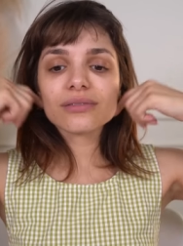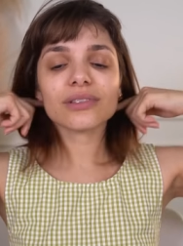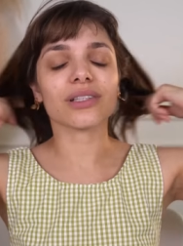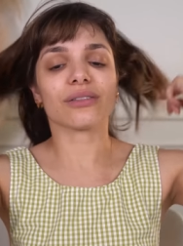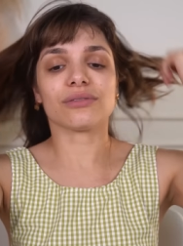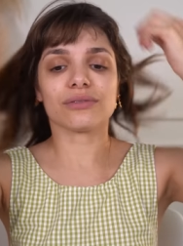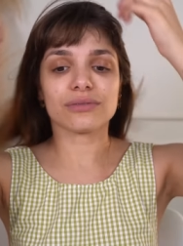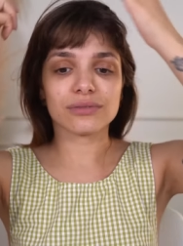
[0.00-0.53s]

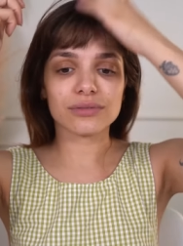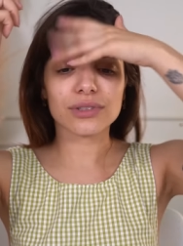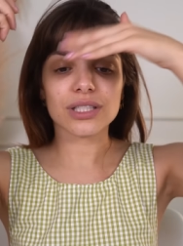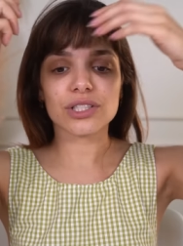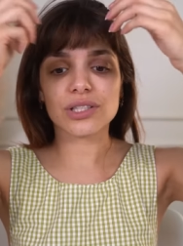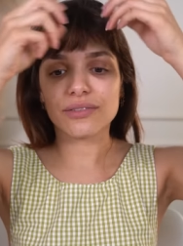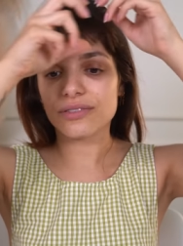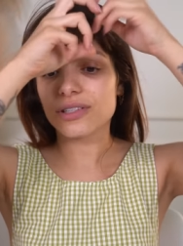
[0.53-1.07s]
Não, vou
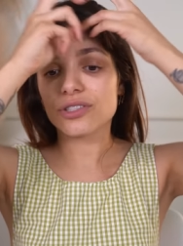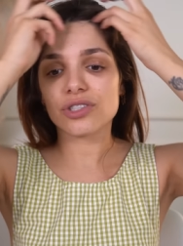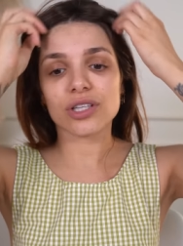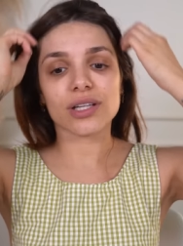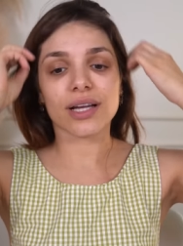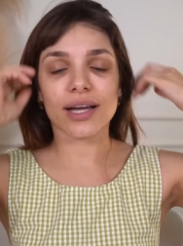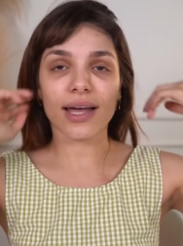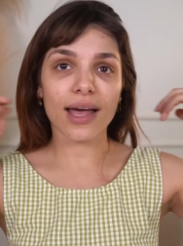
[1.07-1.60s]
deixar a franjinha
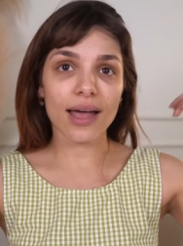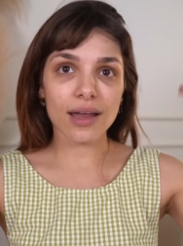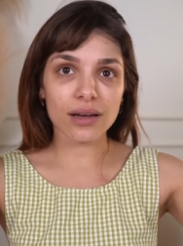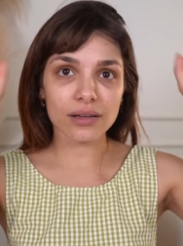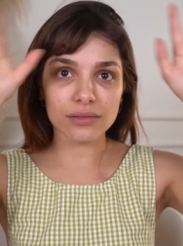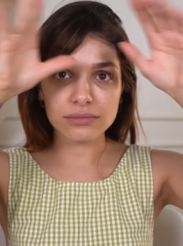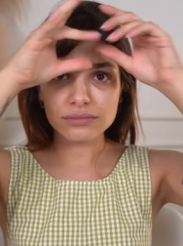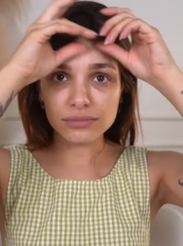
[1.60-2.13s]
na
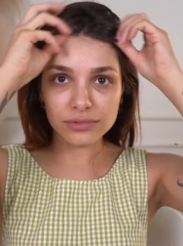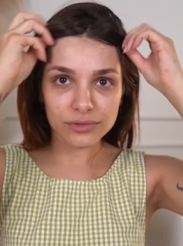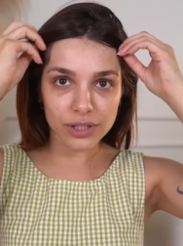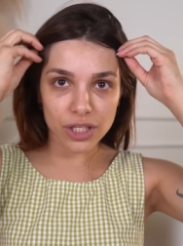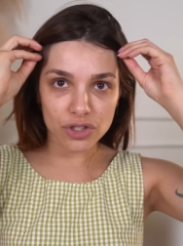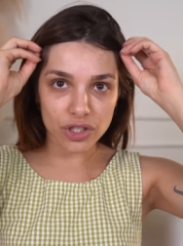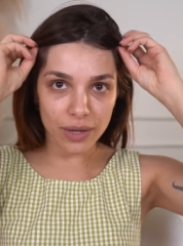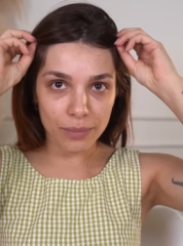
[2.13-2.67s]
cara, vou
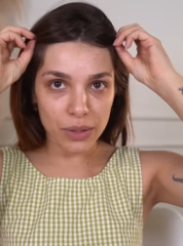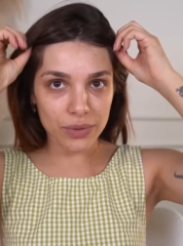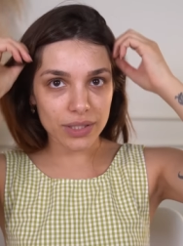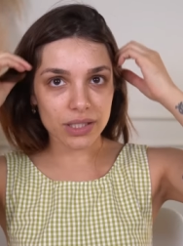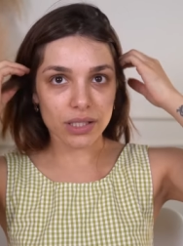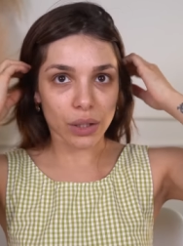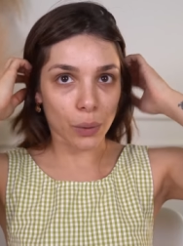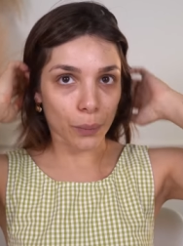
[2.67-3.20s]
deixar meio
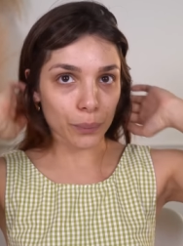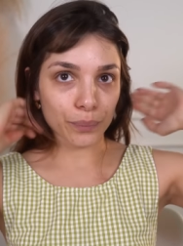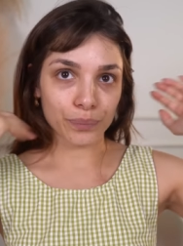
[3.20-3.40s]
assim, ó.